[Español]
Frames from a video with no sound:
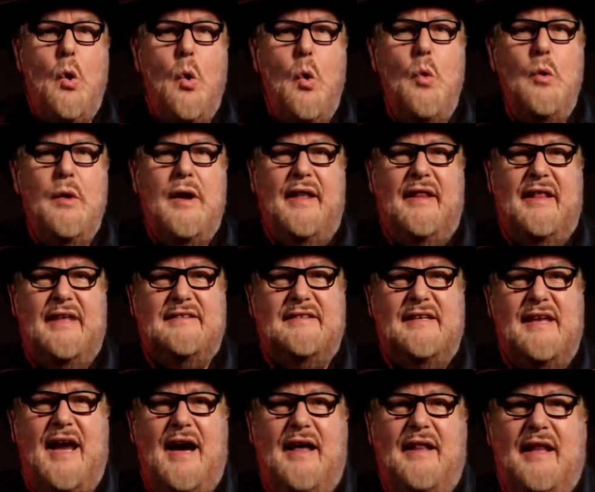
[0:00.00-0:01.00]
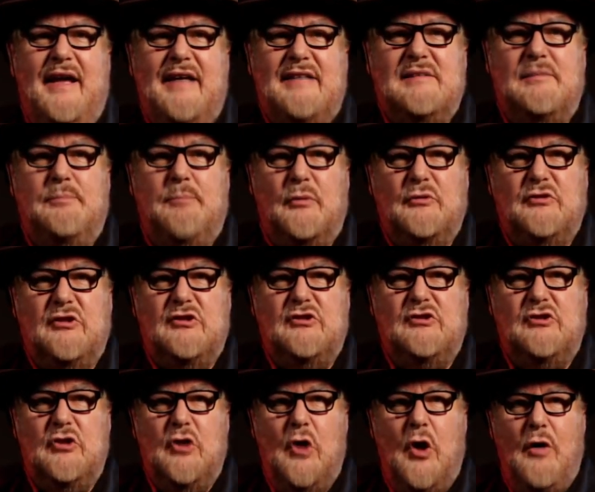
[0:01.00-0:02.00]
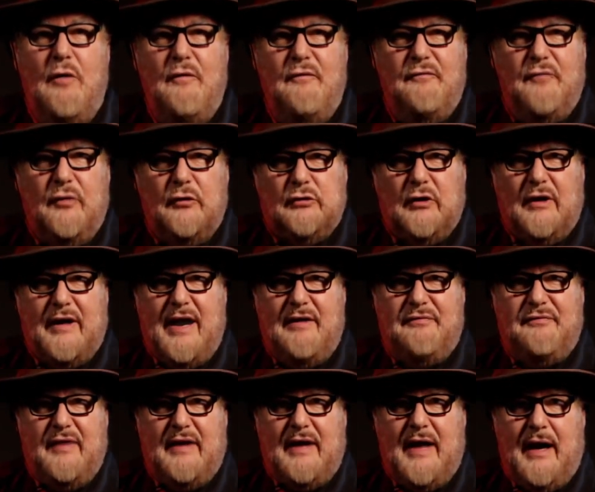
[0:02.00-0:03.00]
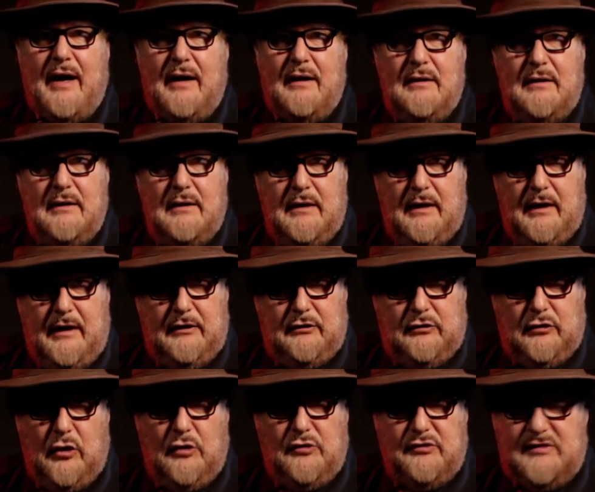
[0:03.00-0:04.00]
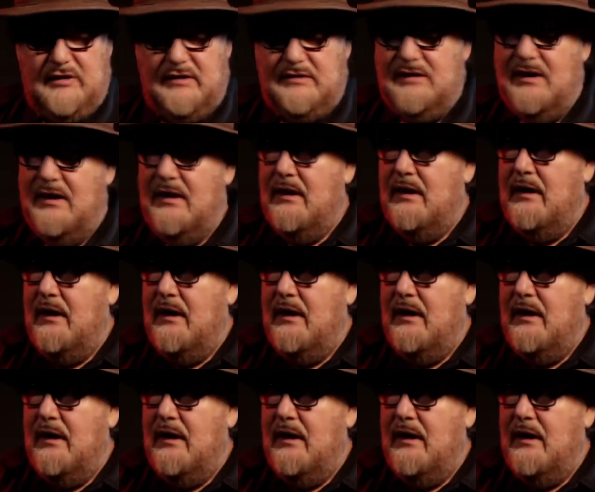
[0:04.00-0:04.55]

una deseada exposición fotográfica entonces,